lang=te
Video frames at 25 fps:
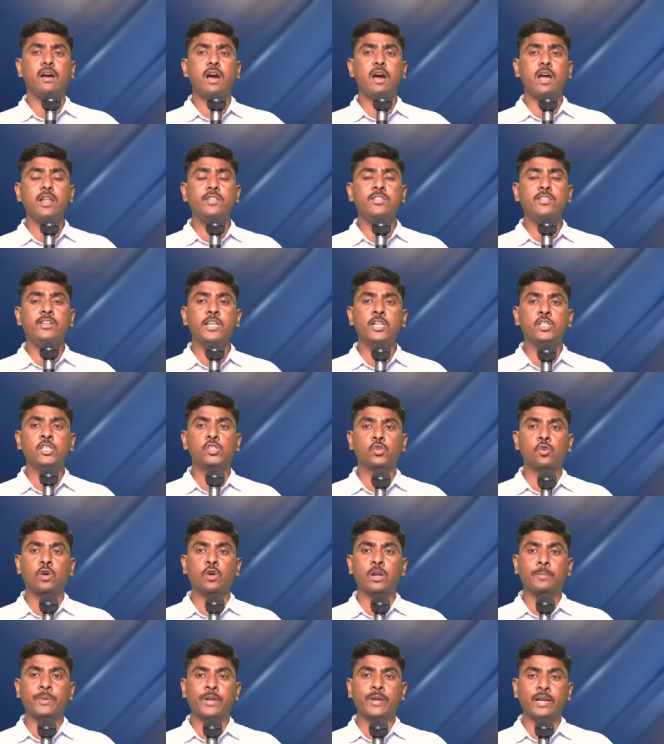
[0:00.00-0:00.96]
అనేది
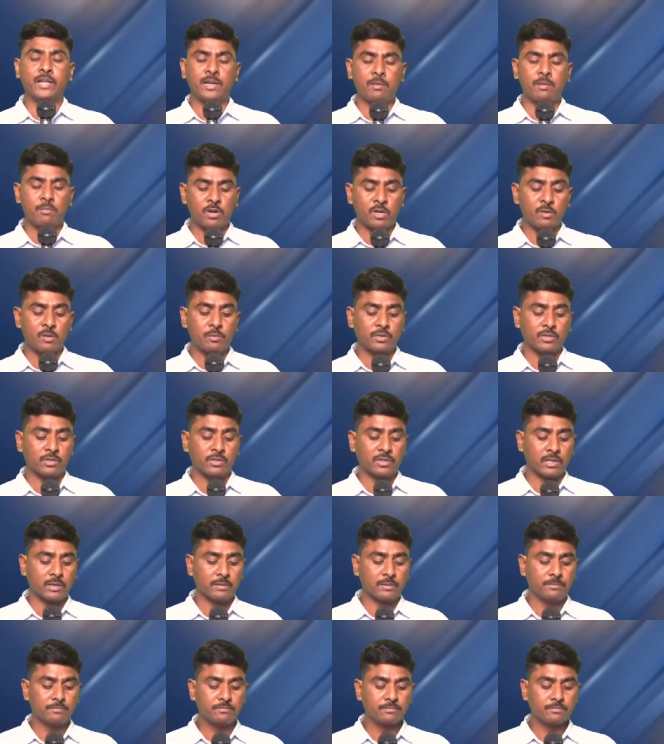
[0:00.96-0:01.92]
నేర్చుకోవాలి పిల్లలారా
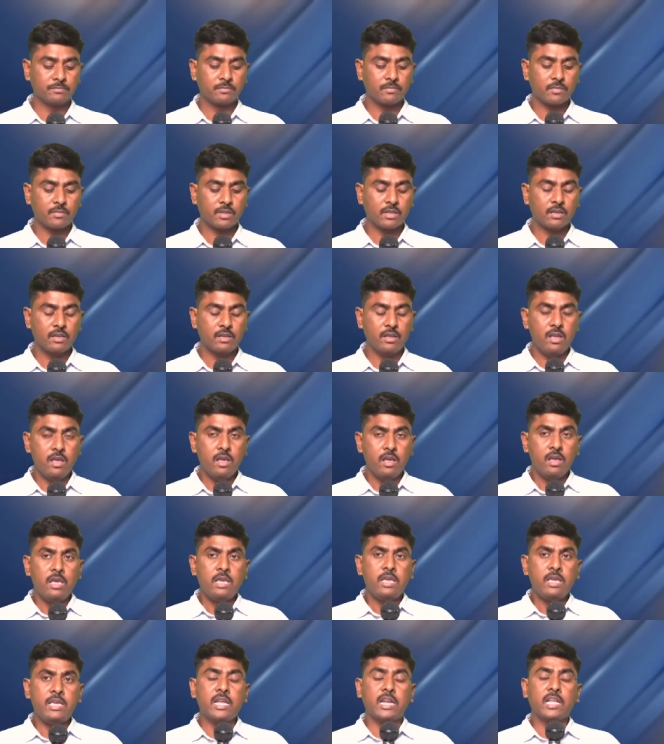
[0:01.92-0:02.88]
మొట్టమొదటిగా
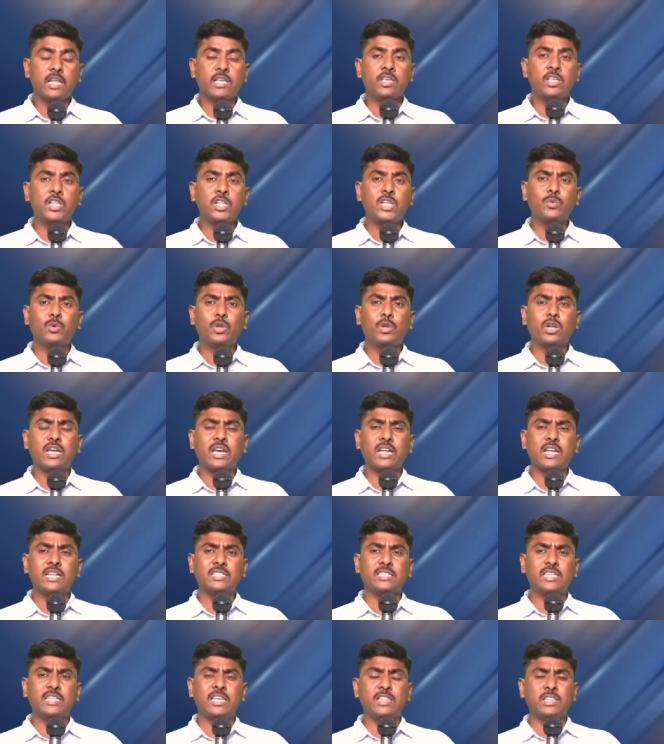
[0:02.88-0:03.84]
ఇలా ఇరువురు
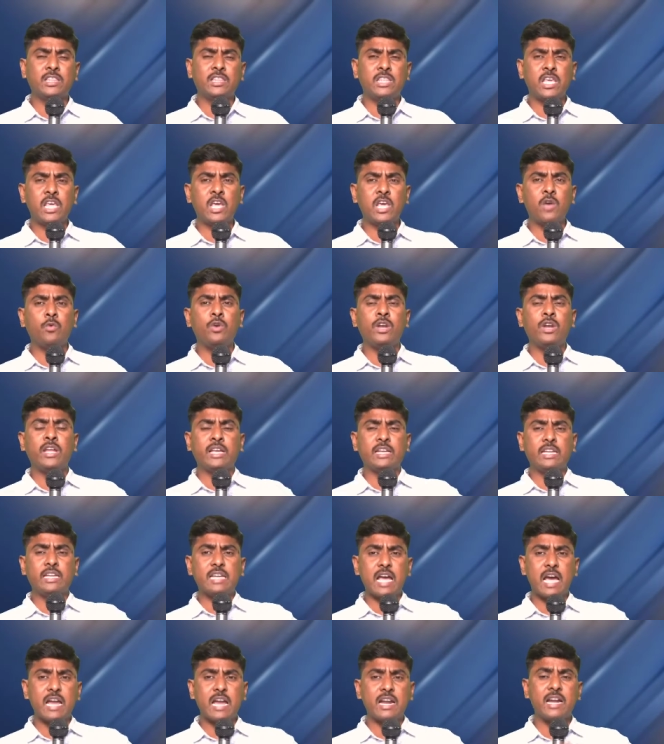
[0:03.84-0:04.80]
కలిసి దేవుని
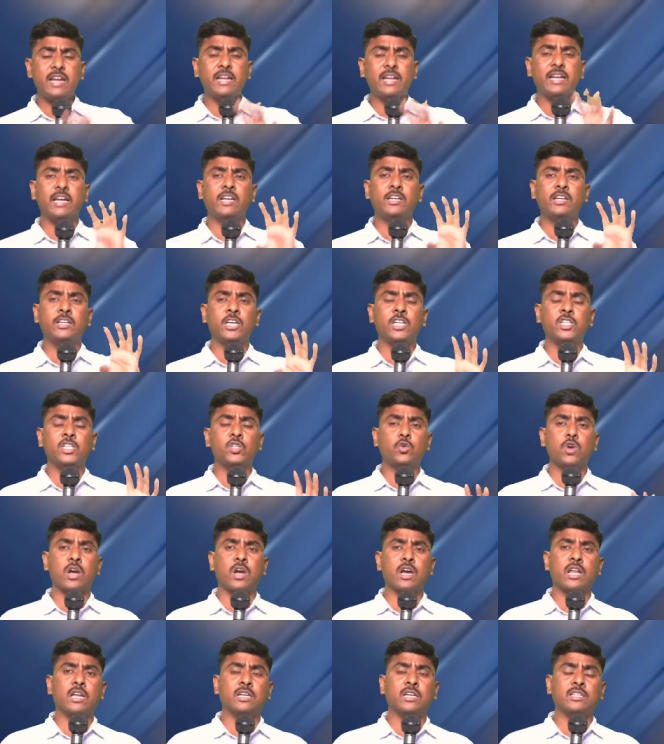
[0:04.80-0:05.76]
జ్ఞానాన్ని కానీ
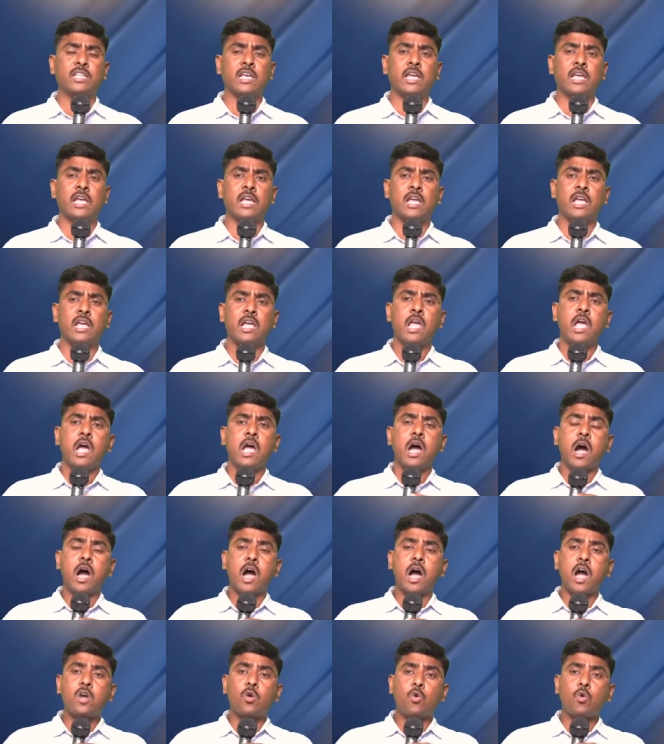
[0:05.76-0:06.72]
నేర్చుకోగలిగితే
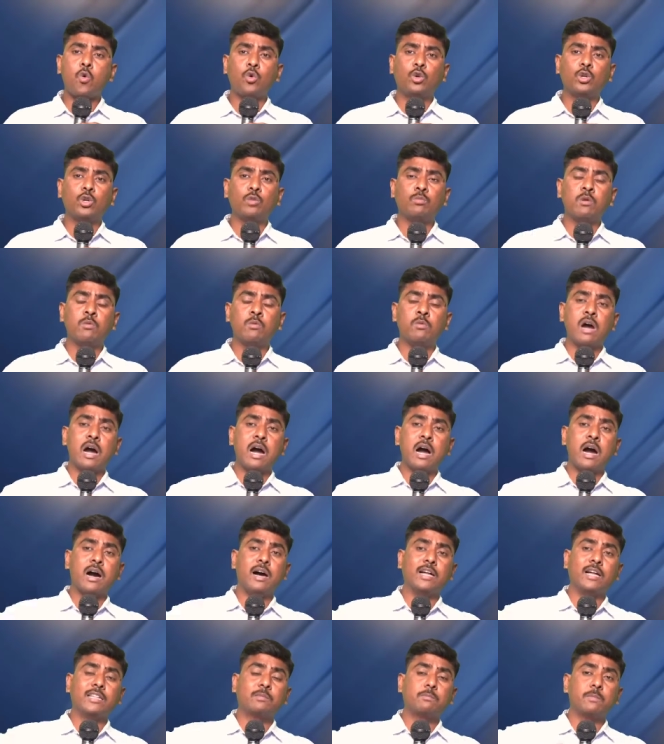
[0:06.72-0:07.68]
ఆ కుటుంబం
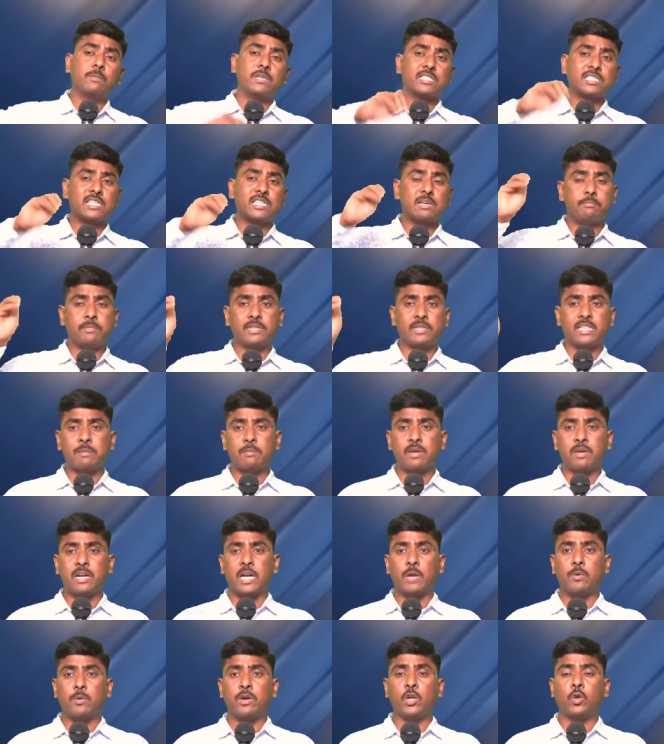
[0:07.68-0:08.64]
ఆత్మ
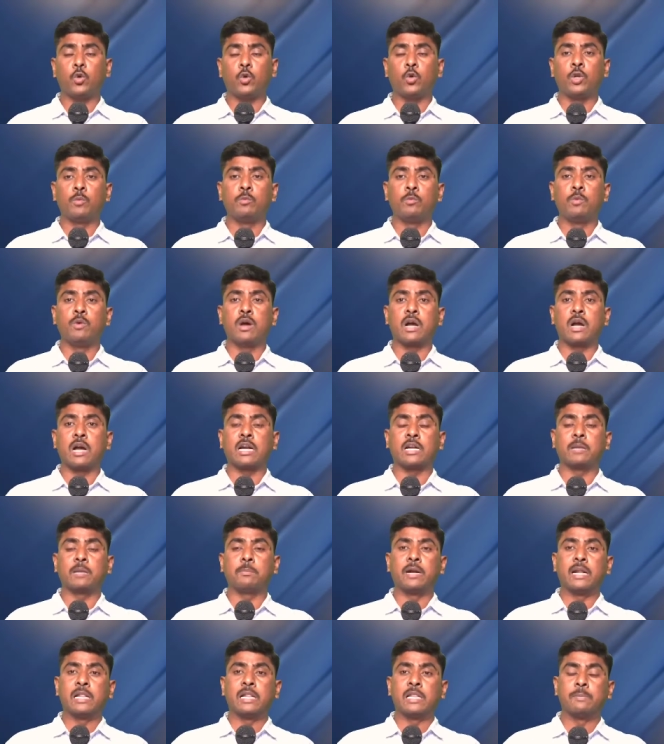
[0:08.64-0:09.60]
సంబంధమైనటువంటి కుటుంబంగా
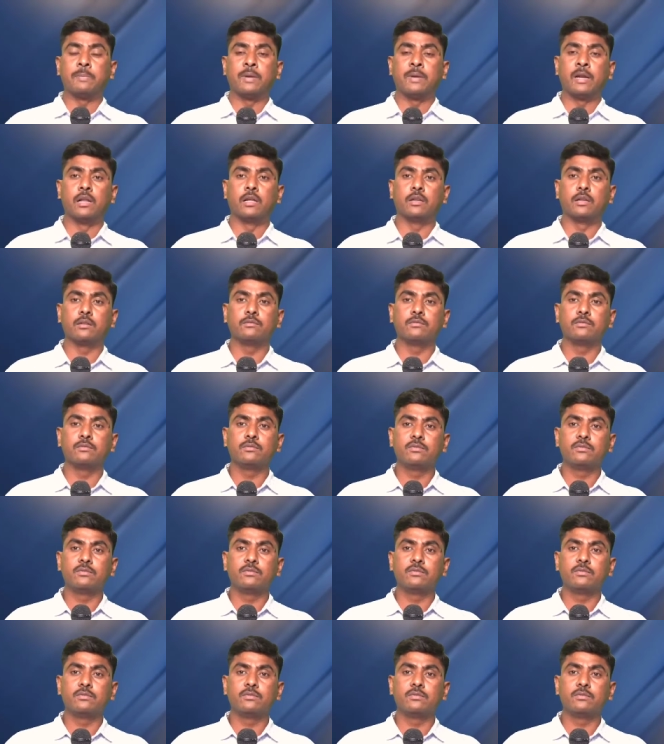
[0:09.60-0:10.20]
కట్టబడద్దు పిల్లలు